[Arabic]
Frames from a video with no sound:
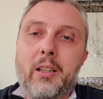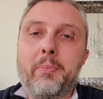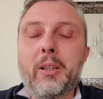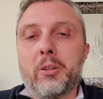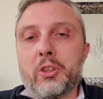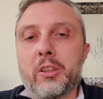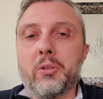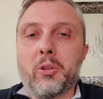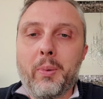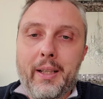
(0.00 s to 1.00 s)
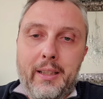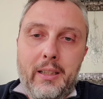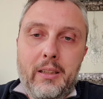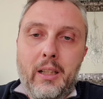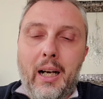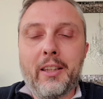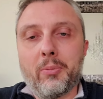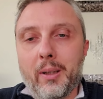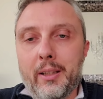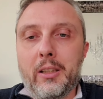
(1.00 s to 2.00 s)
120 و 80 على
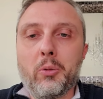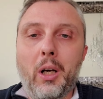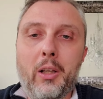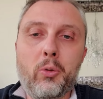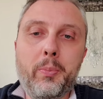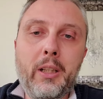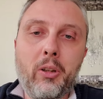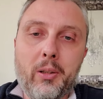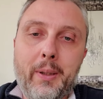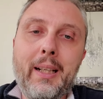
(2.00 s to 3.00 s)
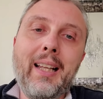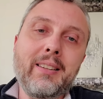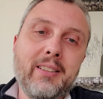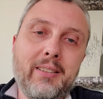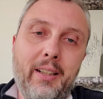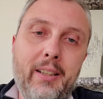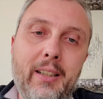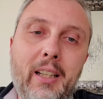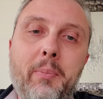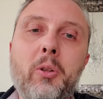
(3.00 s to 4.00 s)
80 وعلى 140 على 90
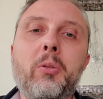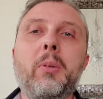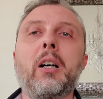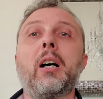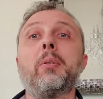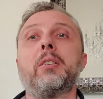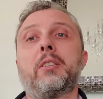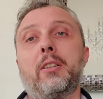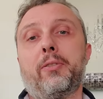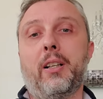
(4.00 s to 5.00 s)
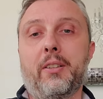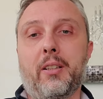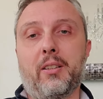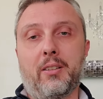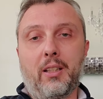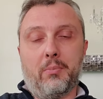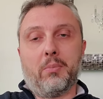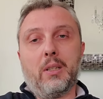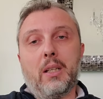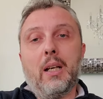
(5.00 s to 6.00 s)
هذا بيكون ما قبل ارتفاع ضغط الدم
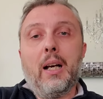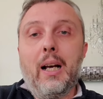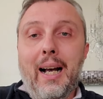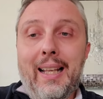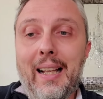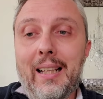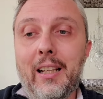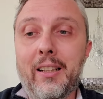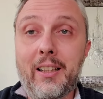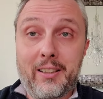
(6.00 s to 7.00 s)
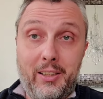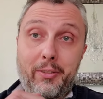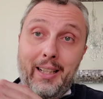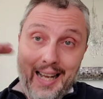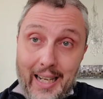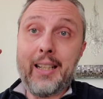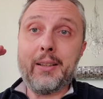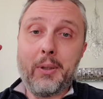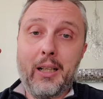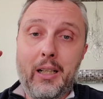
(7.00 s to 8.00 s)
هلا العالي
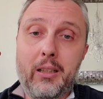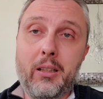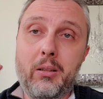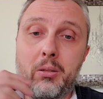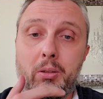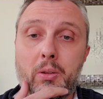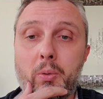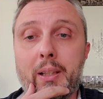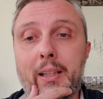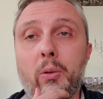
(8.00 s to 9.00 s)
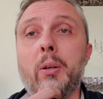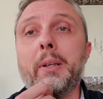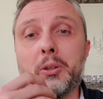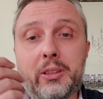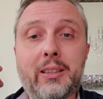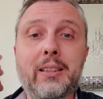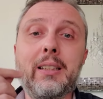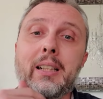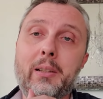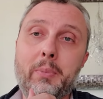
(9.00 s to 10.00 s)
بقى هلا هون هو اللي هو 160
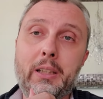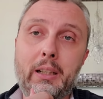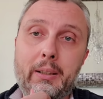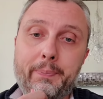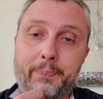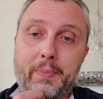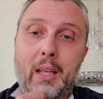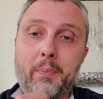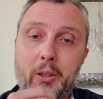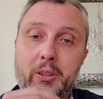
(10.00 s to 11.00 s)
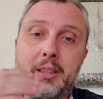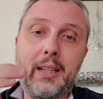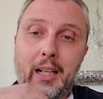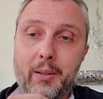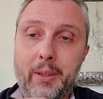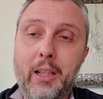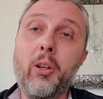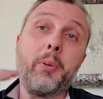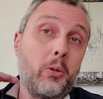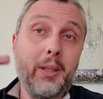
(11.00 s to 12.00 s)
لل 100 160 على 100
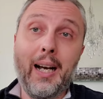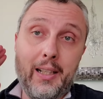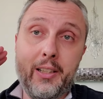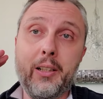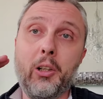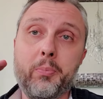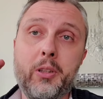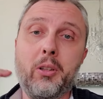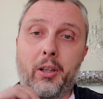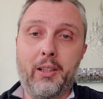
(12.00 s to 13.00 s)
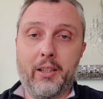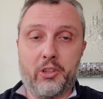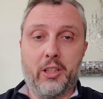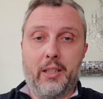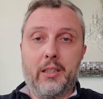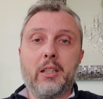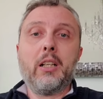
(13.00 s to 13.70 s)
هون بيكون عالي هون بده علاج يعني